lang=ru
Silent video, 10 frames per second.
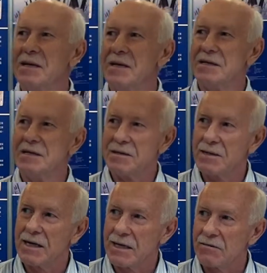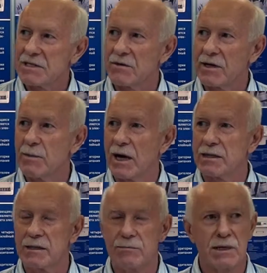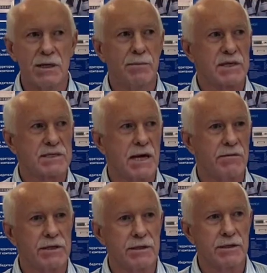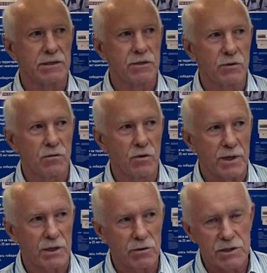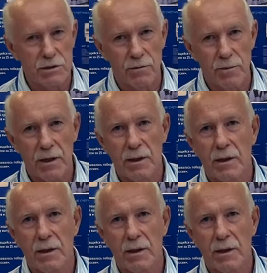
Э, на этой выставке мы хотим э, представить нашу новую продукцию.